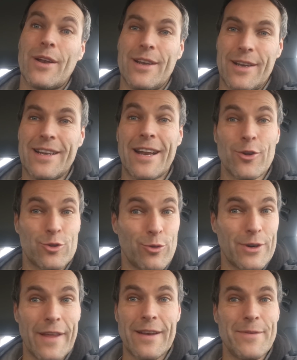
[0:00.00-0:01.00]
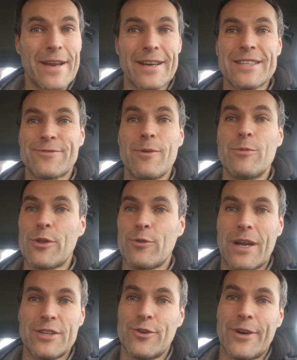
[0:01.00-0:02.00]
la nocturna del viernes fue muy
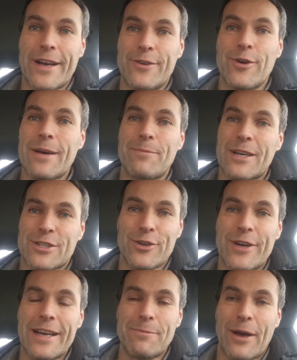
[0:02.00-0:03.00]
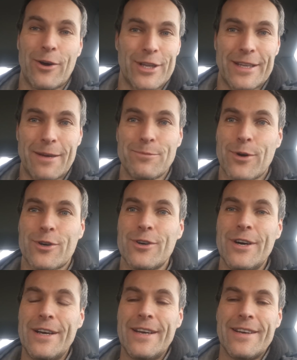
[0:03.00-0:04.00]
dura y yo no era, persona ni PJ
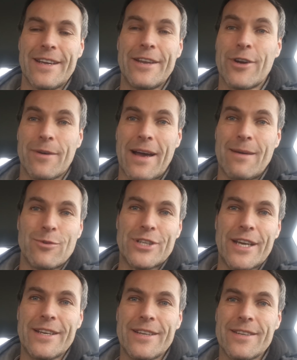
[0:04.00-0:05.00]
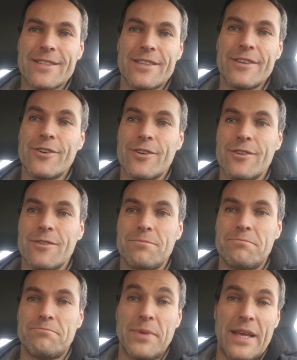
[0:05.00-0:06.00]
tampoco y no le bajamos aire. Si
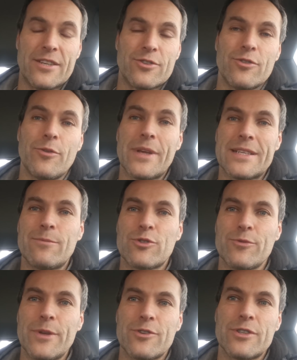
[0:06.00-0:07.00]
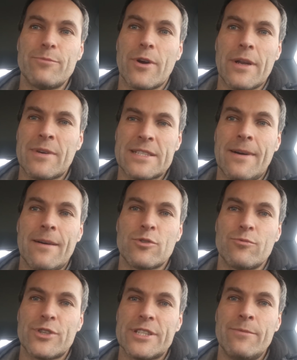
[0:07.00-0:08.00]
no, pienso que hubiésemos subido sin problemas,
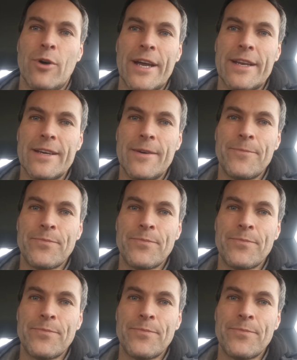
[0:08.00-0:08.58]
llevábamos muchísimo aire.